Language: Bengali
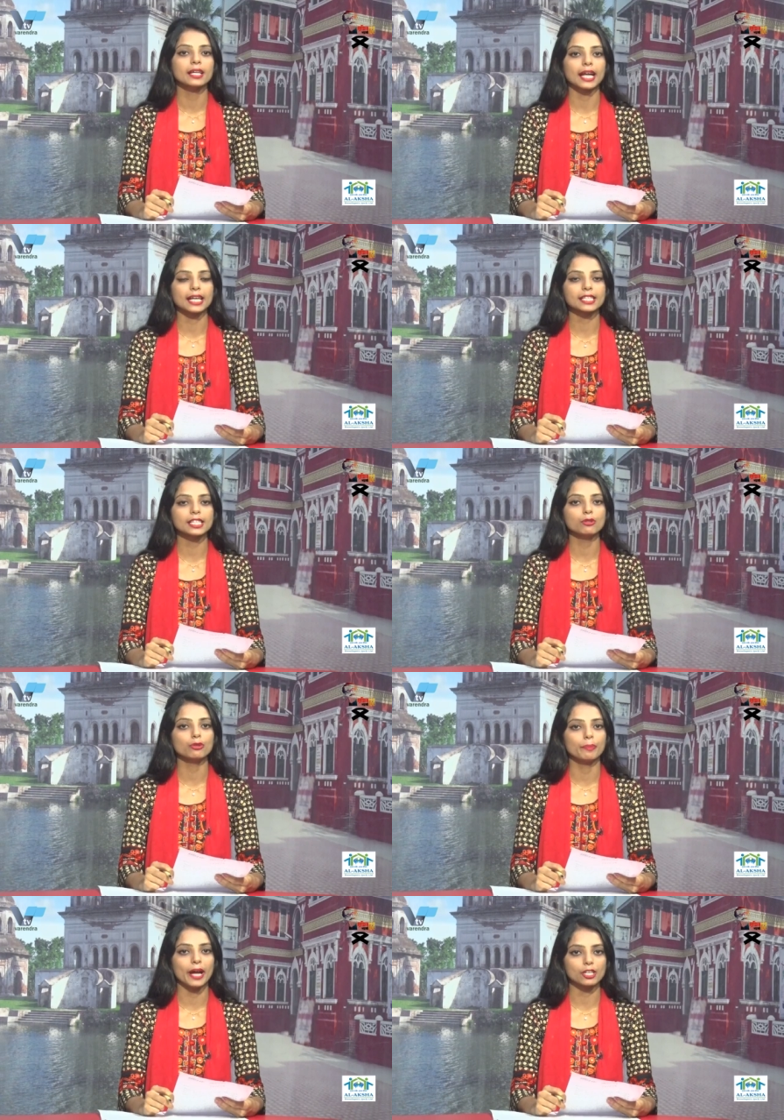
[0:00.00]
ট্যাক্সি
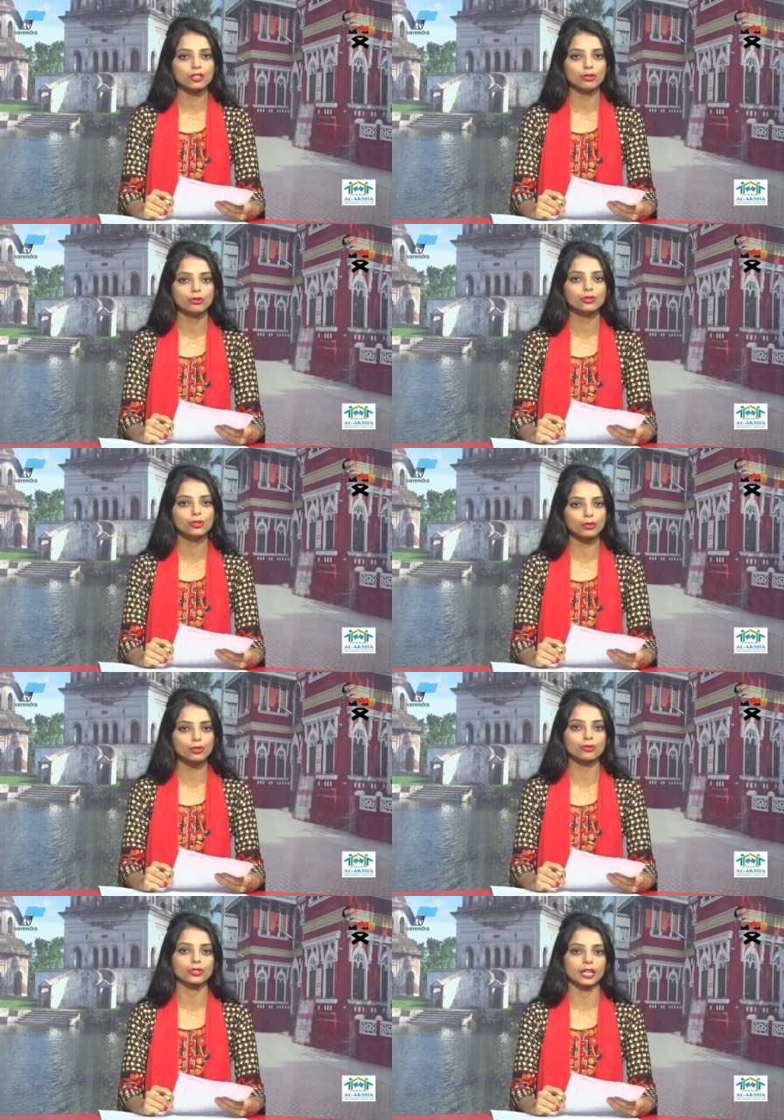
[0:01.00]
ও ভ্যানসহ ছোট
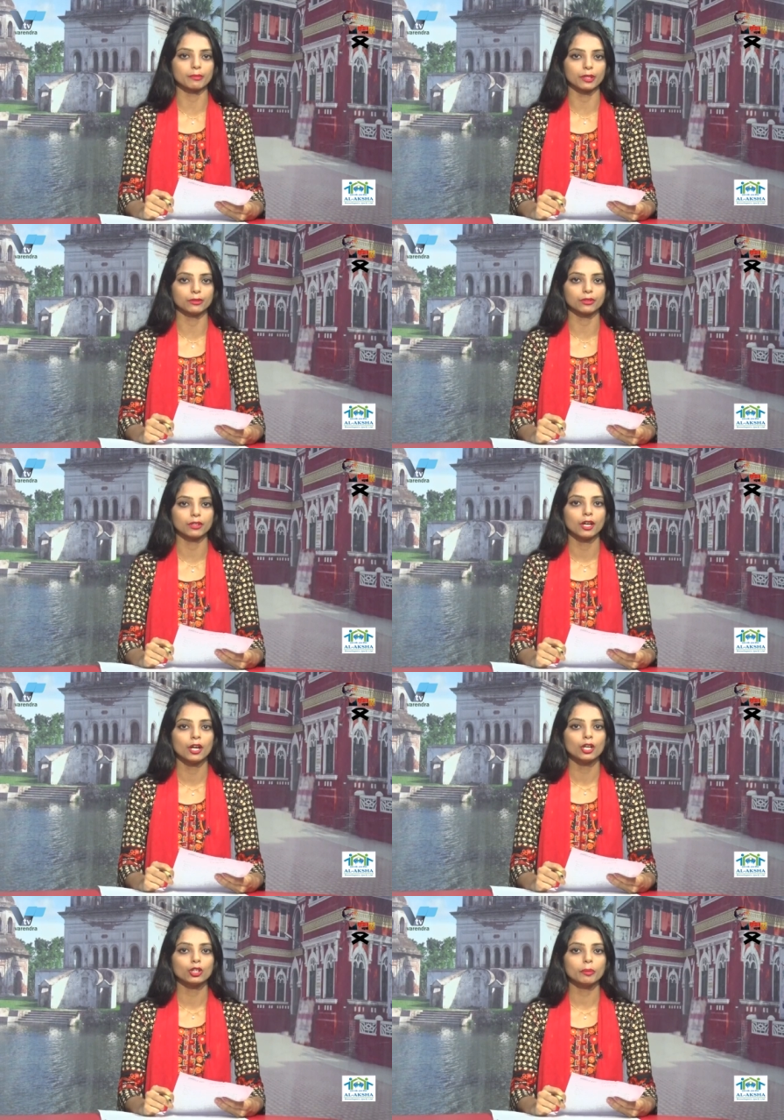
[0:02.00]
ছোট যানবাহন
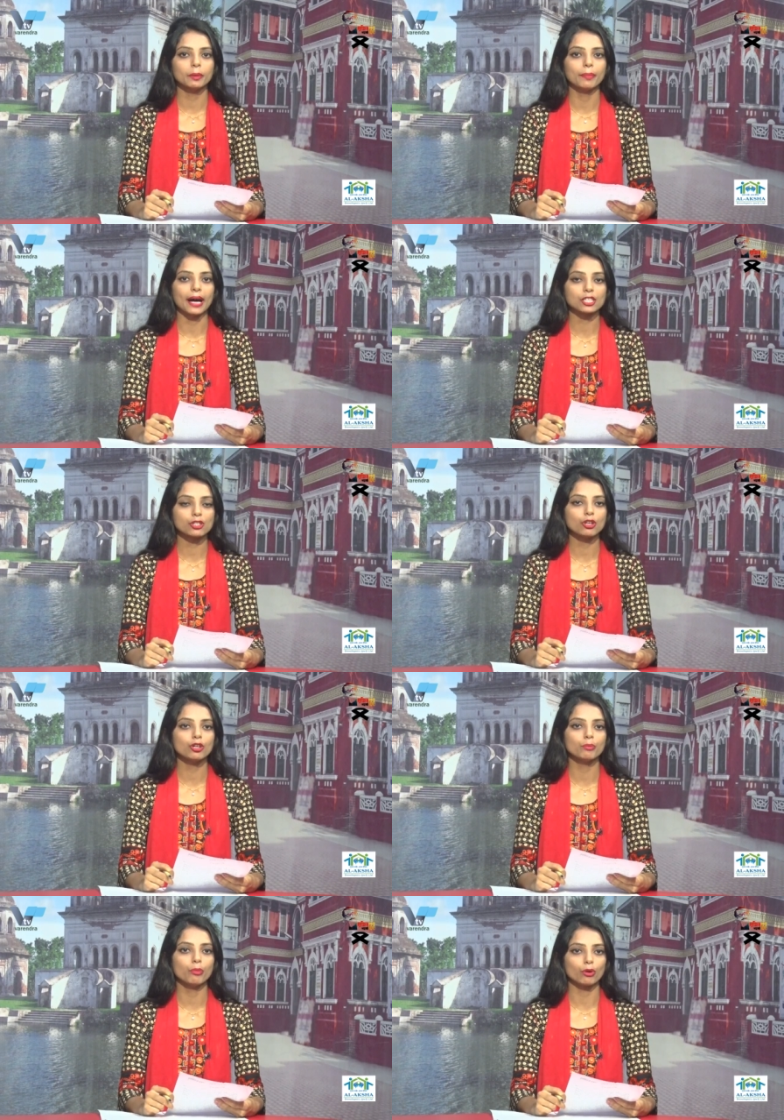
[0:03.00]
তবে
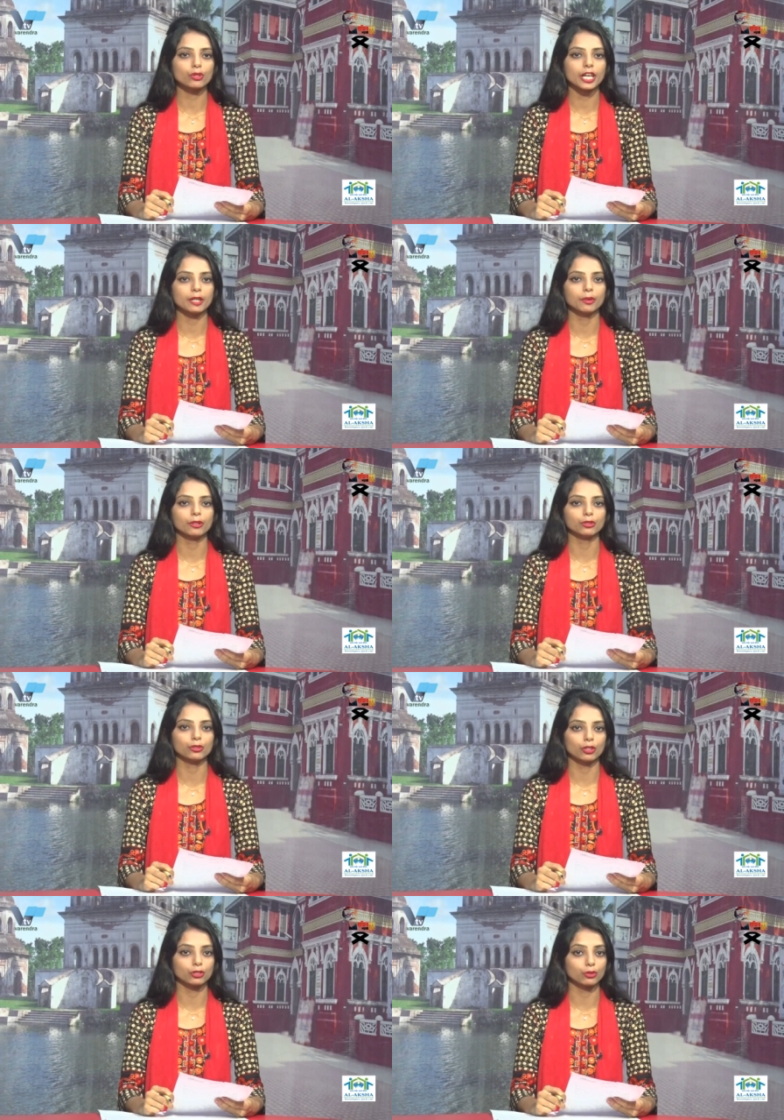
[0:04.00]
বাসসহ বড় যানবাহন
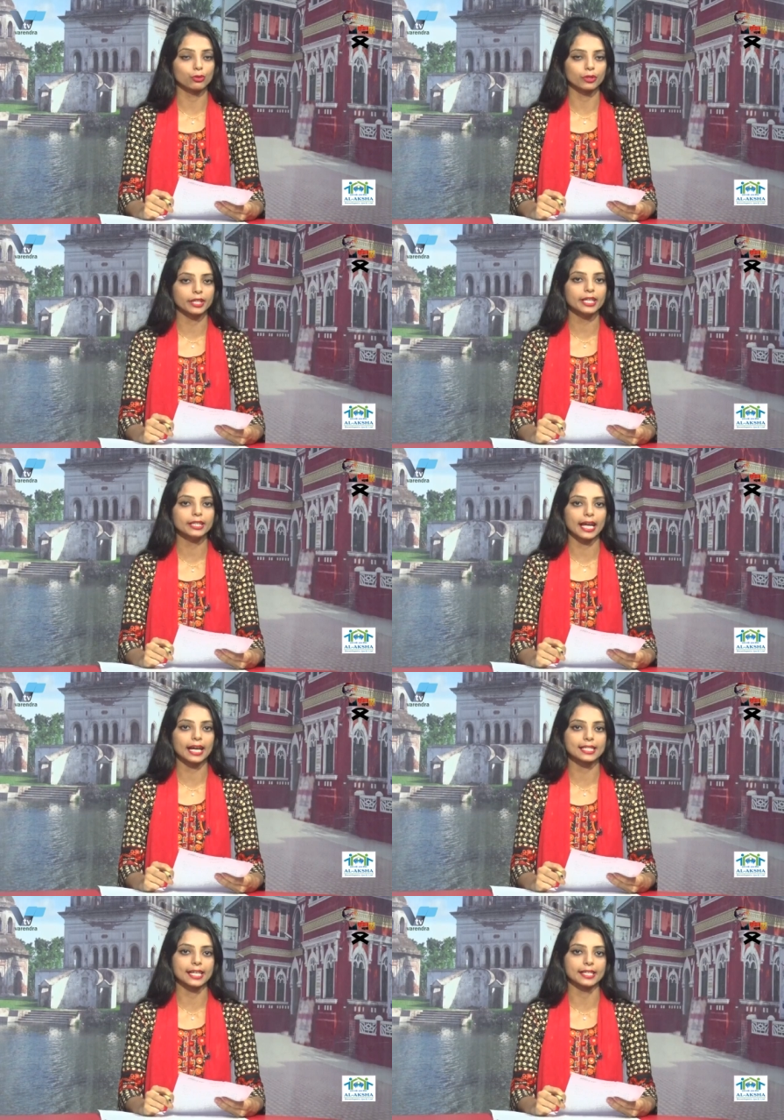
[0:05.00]
চলাচল করতে
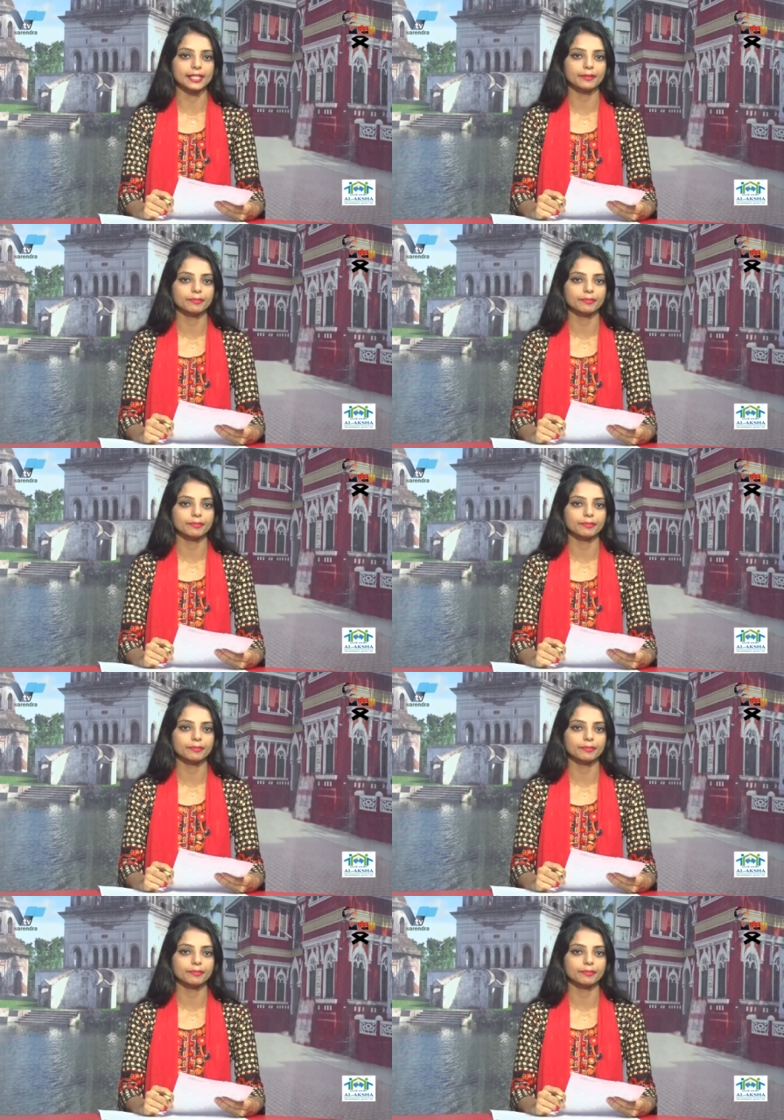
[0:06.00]
দেখা যায়নি